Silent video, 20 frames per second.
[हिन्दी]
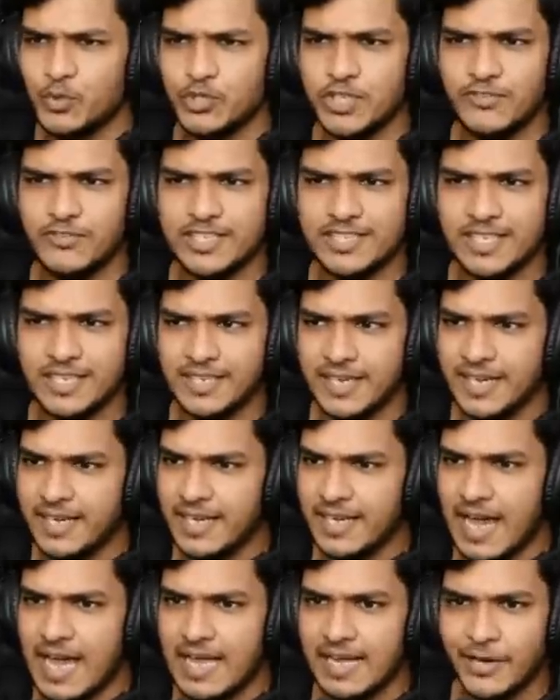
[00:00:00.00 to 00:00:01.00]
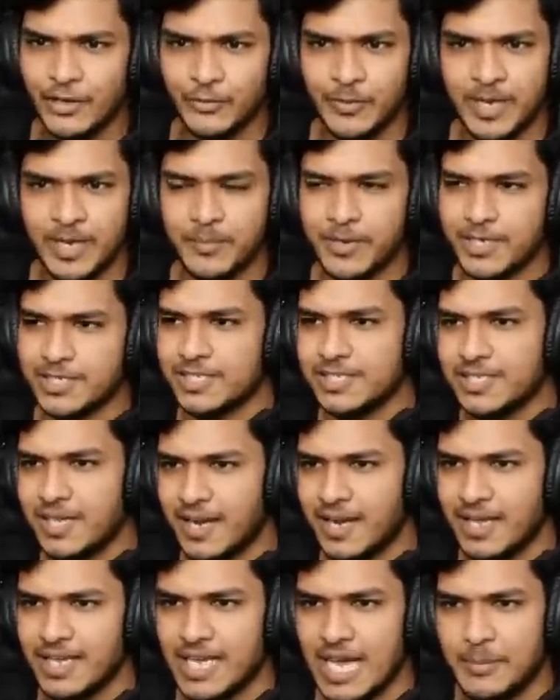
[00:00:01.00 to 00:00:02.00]
मुझे वैसे ये आइलैंड मैंने परचेस
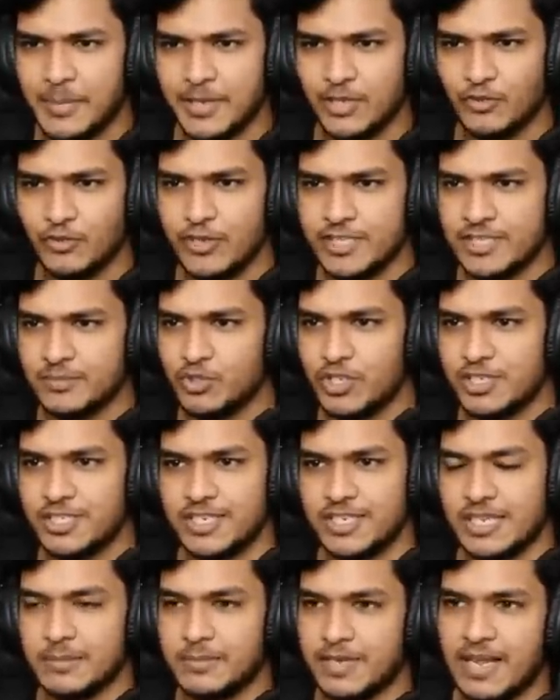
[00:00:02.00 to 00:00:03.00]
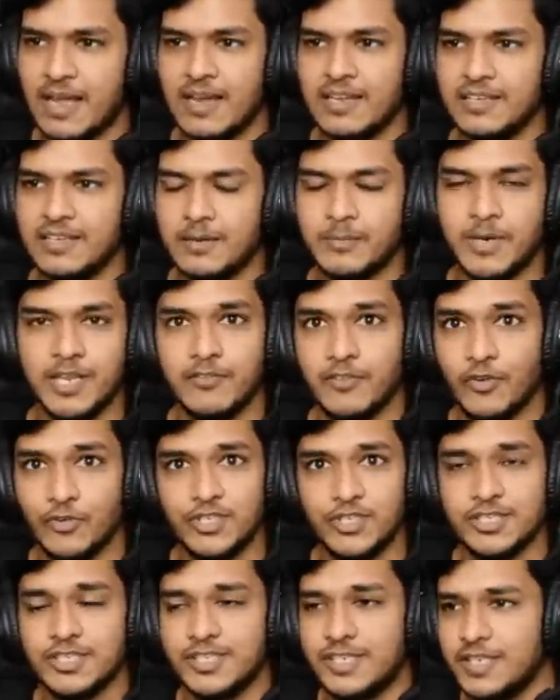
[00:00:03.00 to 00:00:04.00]
करा है यहाँ पे तो वैसे मुझे सिटी बनानी है हमारी
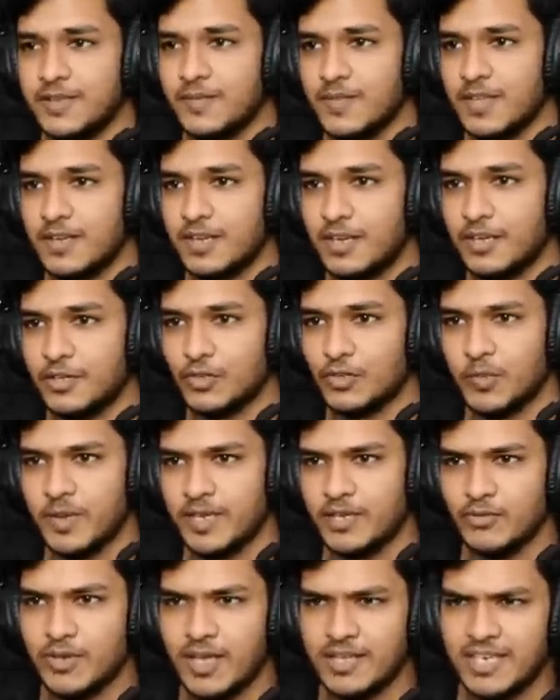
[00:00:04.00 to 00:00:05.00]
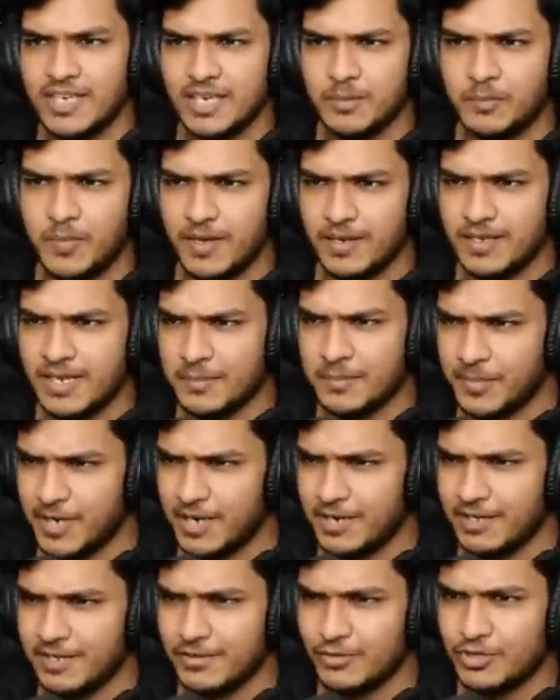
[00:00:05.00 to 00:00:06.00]
फ्यूचर सिटी तो मैं क्यों ना यहीं पे
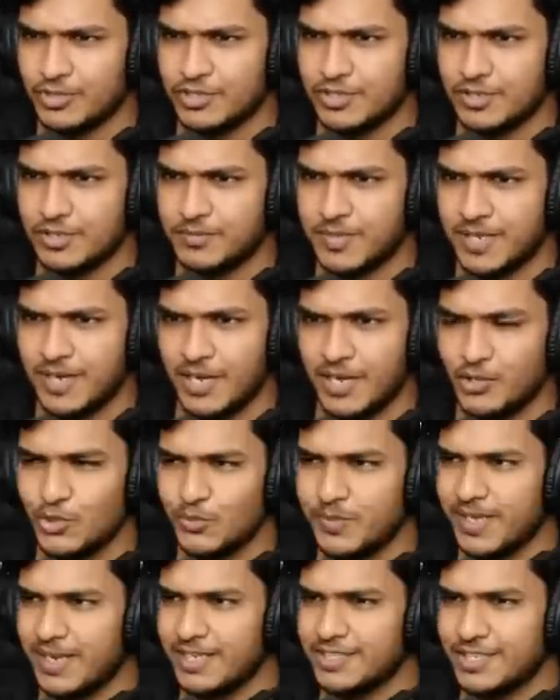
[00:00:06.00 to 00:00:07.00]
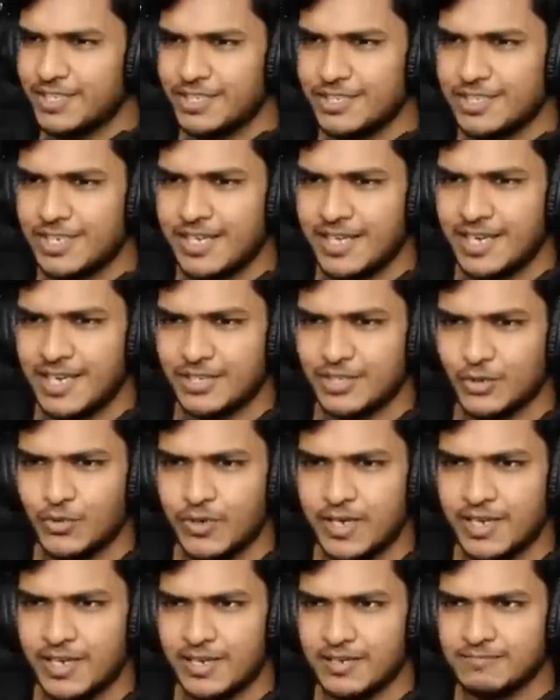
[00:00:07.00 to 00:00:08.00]
टेम्प्रेरी कुछ बना दूँ मैं रेसिडेंशियल एरियाज़
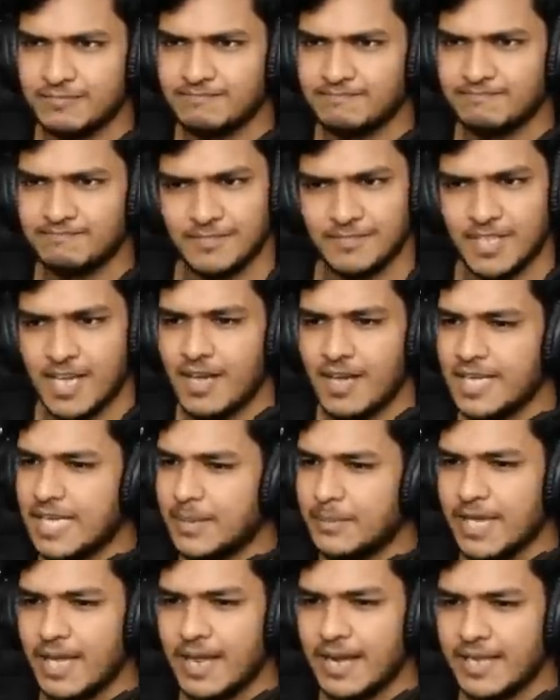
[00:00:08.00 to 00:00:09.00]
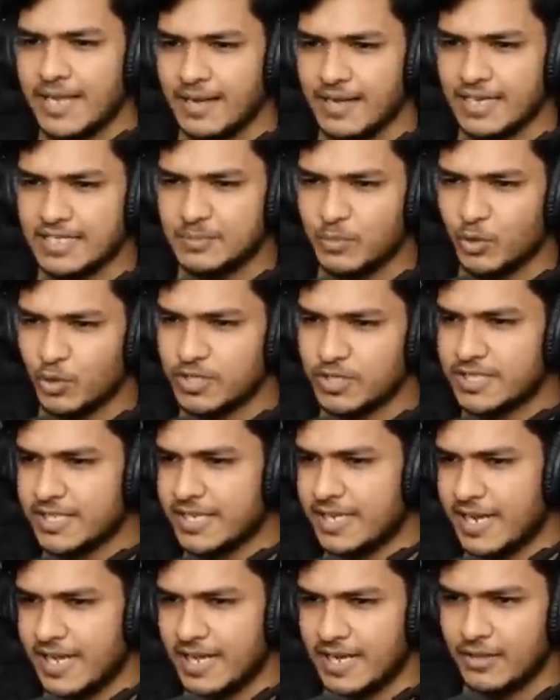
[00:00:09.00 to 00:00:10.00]
ओवर हेयर हाँ ये भी आइडिया का इस बहुत
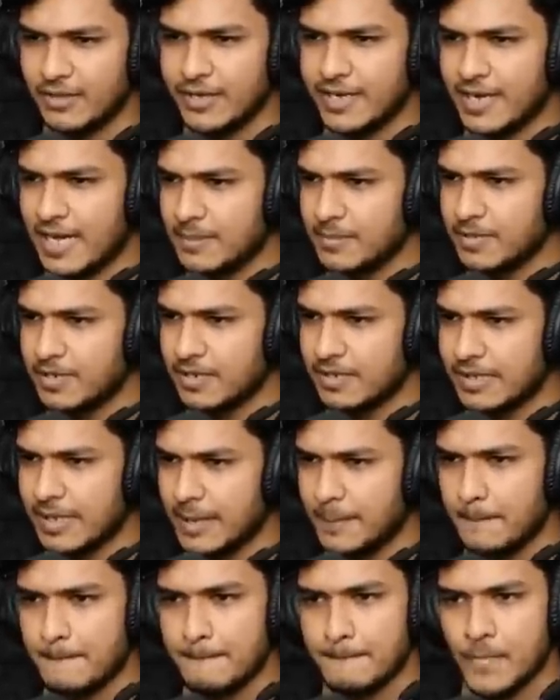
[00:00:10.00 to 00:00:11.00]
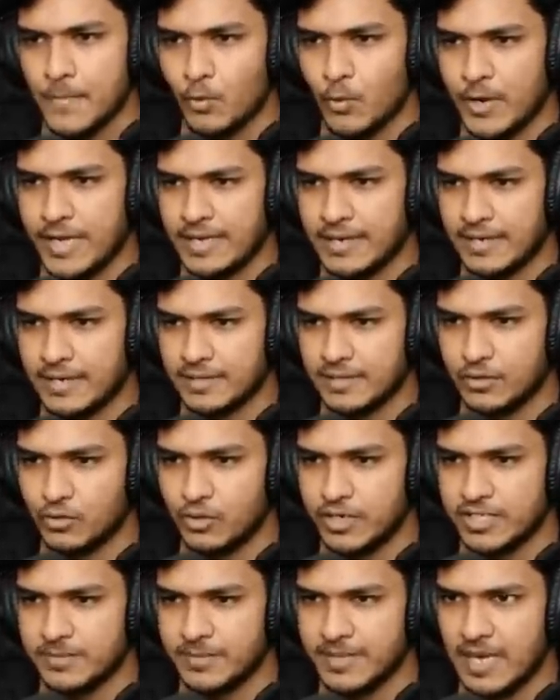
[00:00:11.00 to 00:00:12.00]
सही रहेगा एक काम करते हैं वही करते हैं
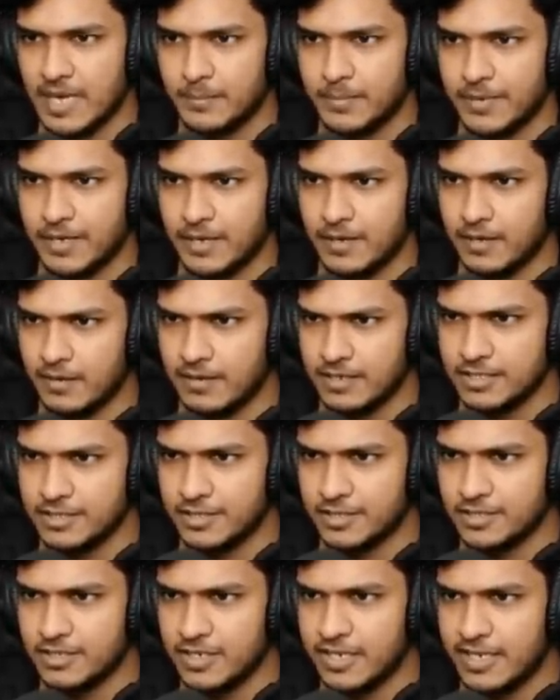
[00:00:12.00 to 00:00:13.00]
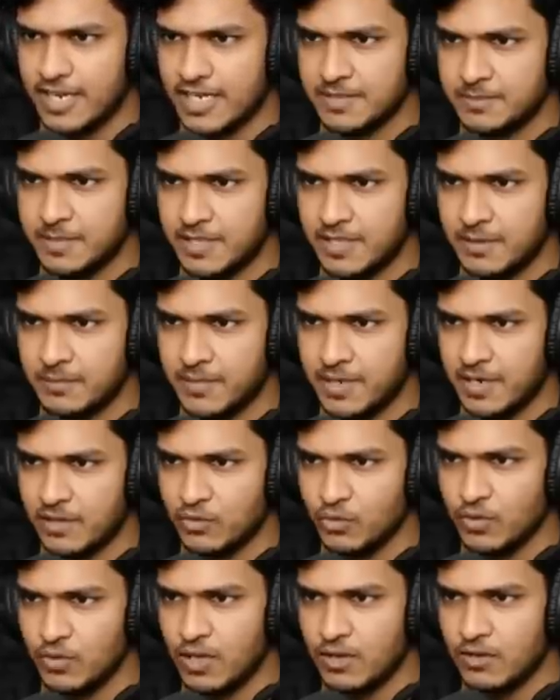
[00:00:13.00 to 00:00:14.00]
थोड़े से मैं यहाँ पे रेसिडेंशियल uh, एरियाज़ भी बना
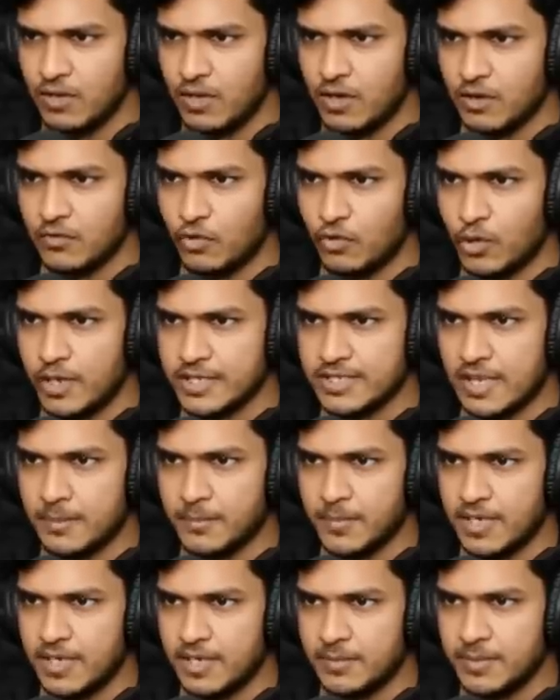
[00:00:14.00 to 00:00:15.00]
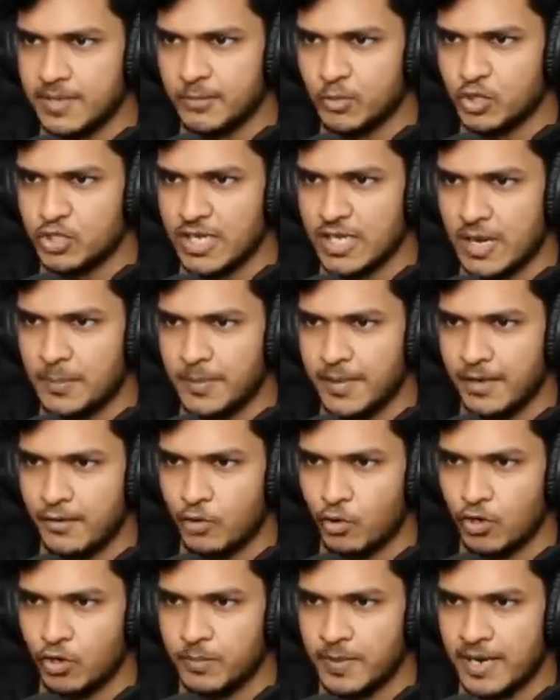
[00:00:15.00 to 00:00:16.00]
दूंगा फॉर एग्जाम्पल अभी मुझे यहाँ पे
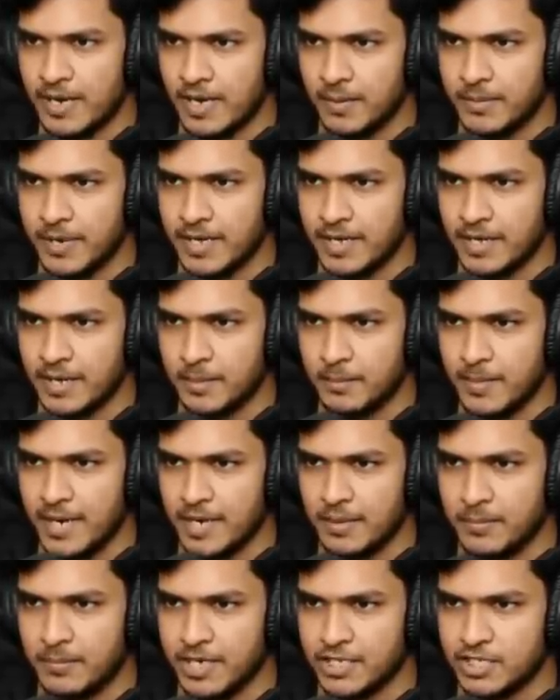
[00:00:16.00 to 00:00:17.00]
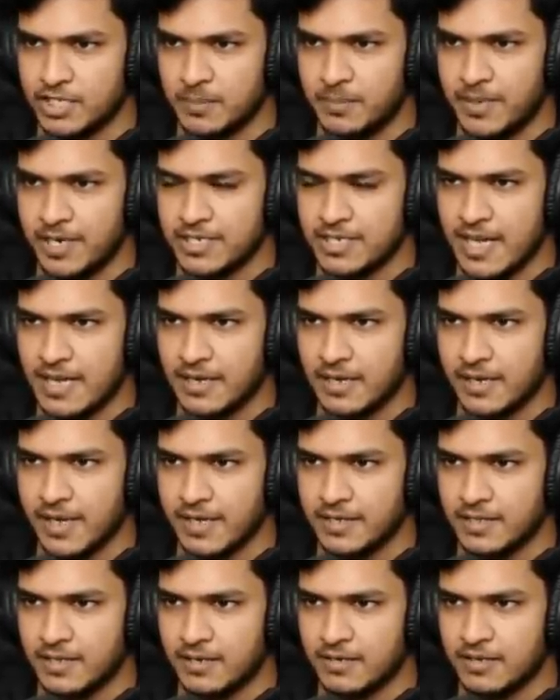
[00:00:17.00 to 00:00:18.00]
रोड बनाने पड़ेंगे मेन ब्रिज ये ब्रिज आएगा
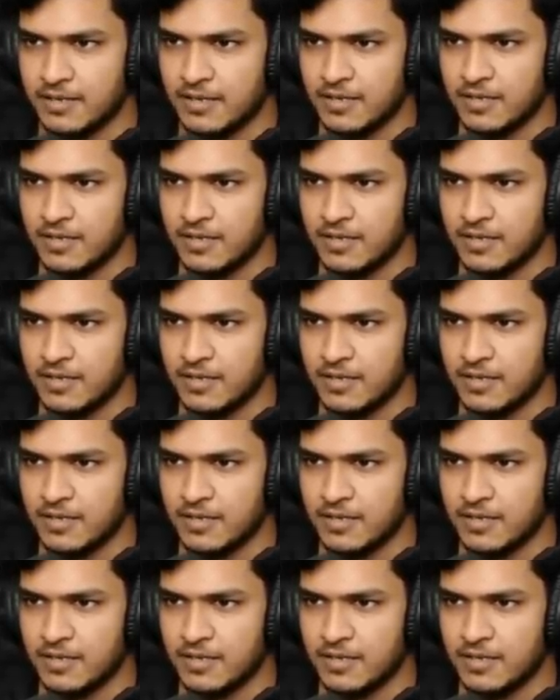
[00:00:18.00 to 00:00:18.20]
क्या इधर